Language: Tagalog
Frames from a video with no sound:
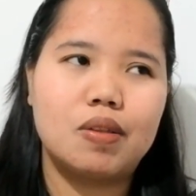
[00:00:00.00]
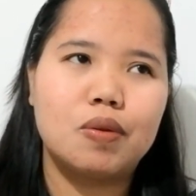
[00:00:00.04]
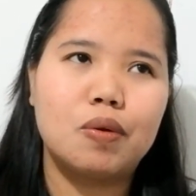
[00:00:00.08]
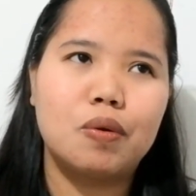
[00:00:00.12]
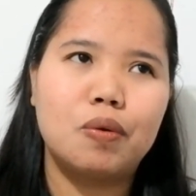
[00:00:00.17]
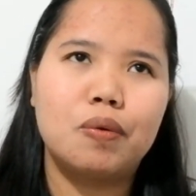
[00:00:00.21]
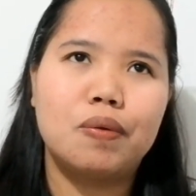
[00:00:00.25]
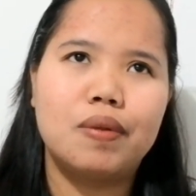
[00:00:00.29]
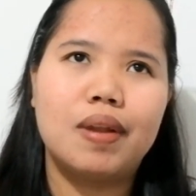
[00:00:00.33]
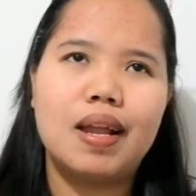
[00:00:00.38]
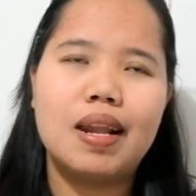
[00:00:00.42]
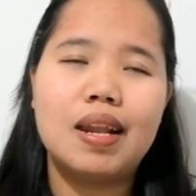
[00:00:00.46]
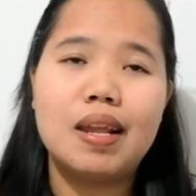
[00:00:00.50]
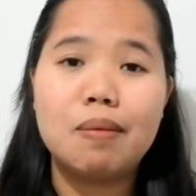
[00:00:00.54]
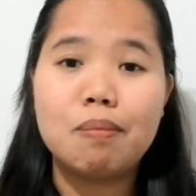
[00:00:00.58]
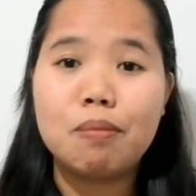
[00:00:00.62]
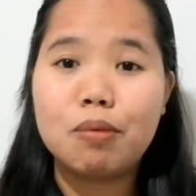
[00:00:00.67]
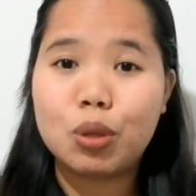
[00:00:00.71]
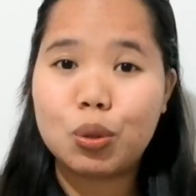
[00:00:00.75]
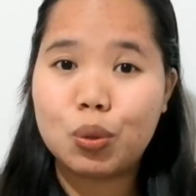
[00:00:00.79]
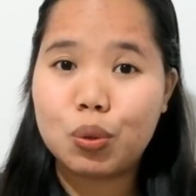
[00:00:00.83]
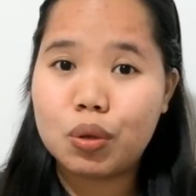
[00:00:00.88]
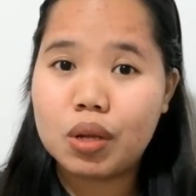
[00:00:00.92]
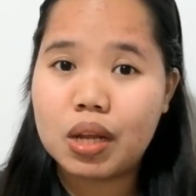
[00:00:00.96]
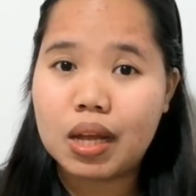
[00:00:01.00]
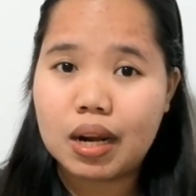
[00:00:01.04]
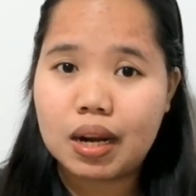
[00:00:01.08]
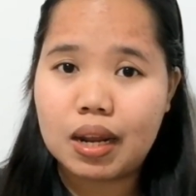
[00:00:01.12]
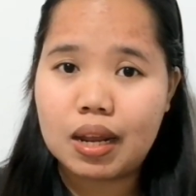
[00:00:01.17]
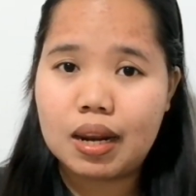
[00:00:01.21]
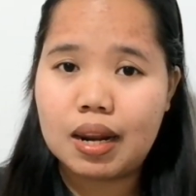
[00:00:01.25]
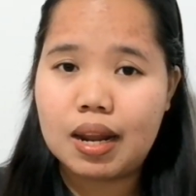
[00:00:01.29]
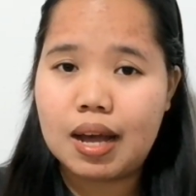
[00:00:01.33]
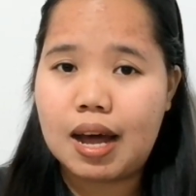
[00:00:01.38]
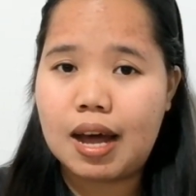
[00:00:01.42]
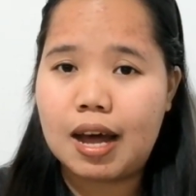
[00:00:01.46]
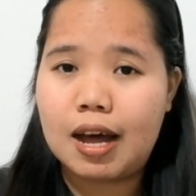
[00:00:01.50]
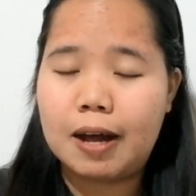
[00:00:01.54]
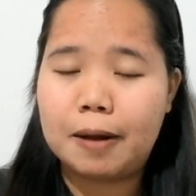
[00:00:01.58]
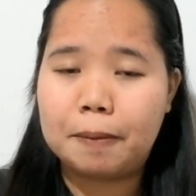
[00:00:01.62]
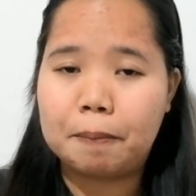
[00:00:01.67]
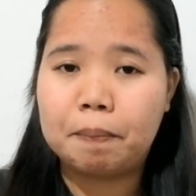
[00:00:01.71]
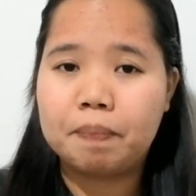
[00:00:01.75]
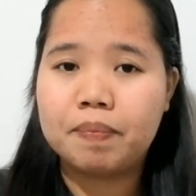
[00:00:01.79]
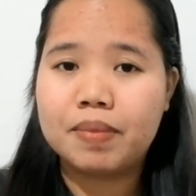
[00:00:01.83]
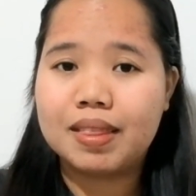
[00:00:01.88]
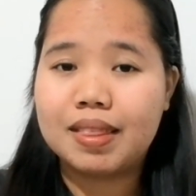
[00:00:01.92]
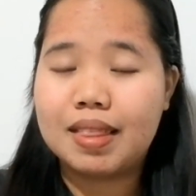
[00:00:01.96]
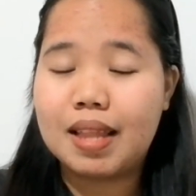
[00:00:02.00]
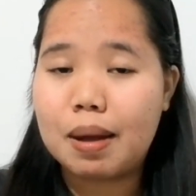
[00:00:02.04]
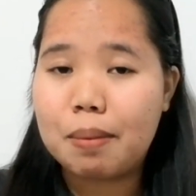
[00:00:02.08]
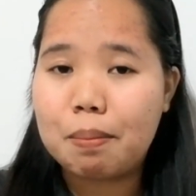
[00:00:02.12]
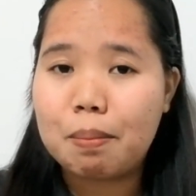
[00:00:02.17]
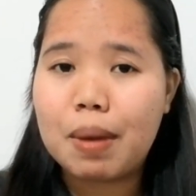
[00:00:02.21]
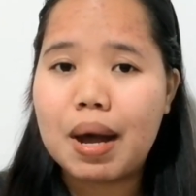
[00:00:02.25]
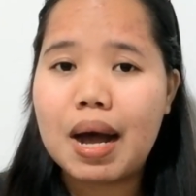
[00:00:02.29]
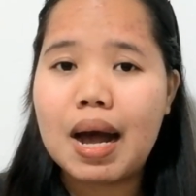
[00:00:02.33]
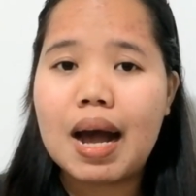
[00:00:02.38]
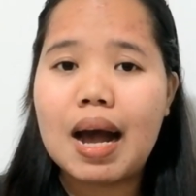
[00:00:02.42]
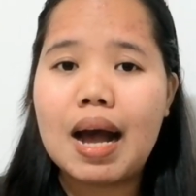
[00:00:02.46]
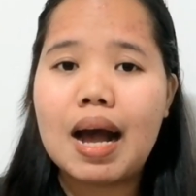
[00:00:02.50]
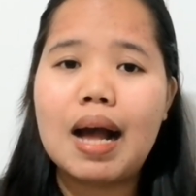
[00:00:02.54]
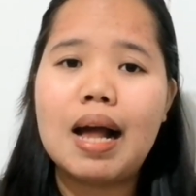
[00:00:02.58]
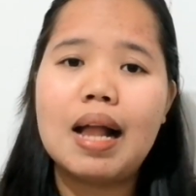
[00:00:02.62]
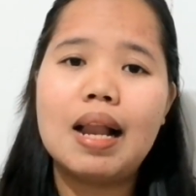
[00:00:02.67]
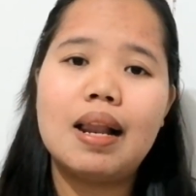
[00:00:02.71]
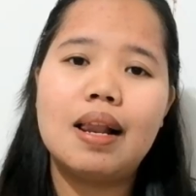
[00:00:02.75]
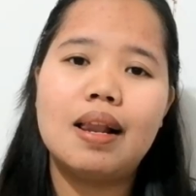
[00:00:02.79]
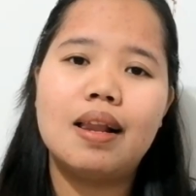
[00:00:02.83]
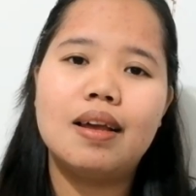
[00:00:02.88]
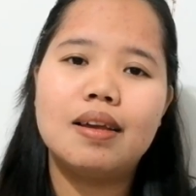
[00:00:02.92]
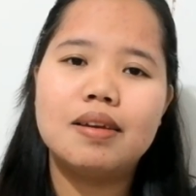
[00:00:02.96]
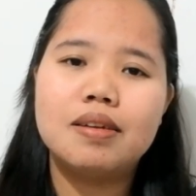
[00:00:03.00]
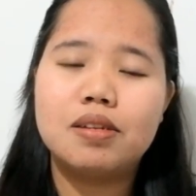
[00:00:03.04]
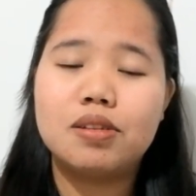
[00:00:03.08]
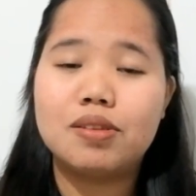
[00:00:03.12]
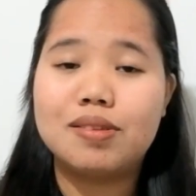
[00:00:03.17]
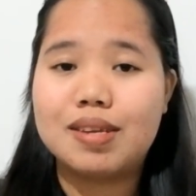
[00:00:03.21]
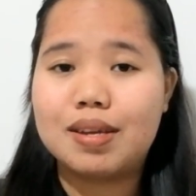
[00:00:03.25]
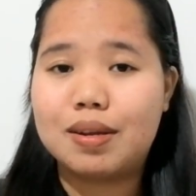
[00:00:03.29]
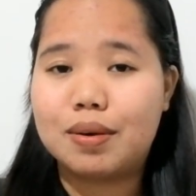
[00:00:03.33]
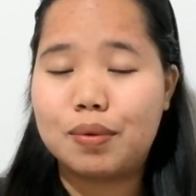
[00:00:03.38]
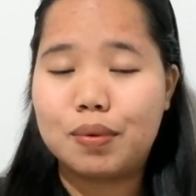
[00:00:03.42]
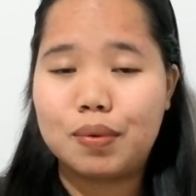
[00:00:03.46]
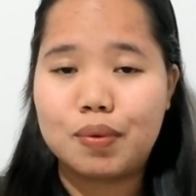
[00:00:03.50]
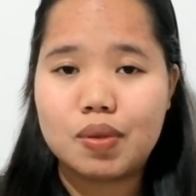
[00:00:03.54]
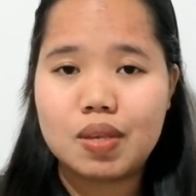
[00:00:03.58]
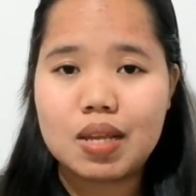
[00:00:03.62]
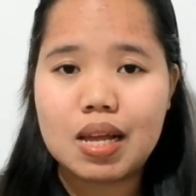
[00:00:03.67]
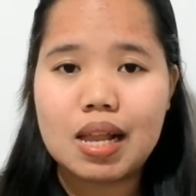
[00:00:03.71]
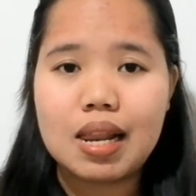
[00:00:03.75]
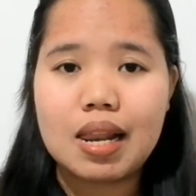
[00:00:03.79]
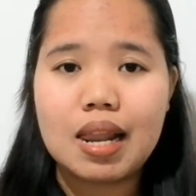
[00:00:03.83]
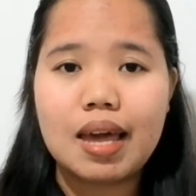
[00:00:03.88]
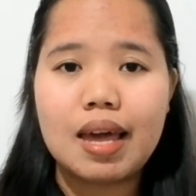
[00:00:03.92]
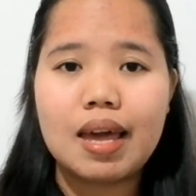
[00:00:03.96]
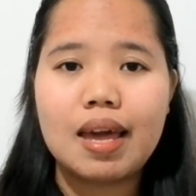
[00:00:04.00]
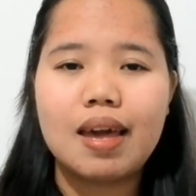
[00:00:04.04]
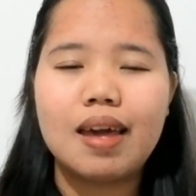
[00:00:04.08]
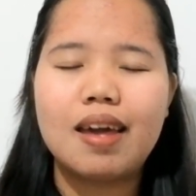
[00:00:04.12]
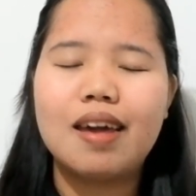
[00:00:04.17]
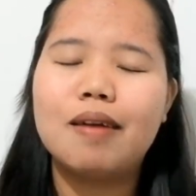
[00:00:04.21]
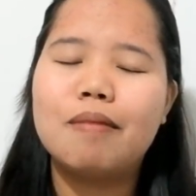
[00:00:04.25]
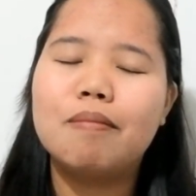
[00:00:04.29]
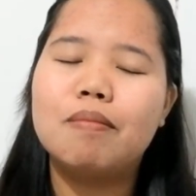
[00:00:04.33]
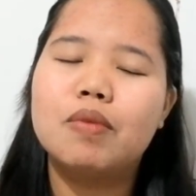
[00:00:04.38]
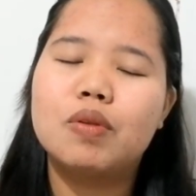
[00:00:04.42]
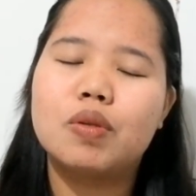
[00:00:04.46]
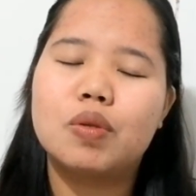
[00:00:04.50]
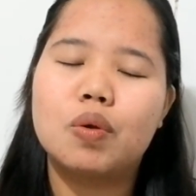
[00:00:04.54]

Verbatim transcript: So, nalibot ko na rin ang Namal, Jerusalem.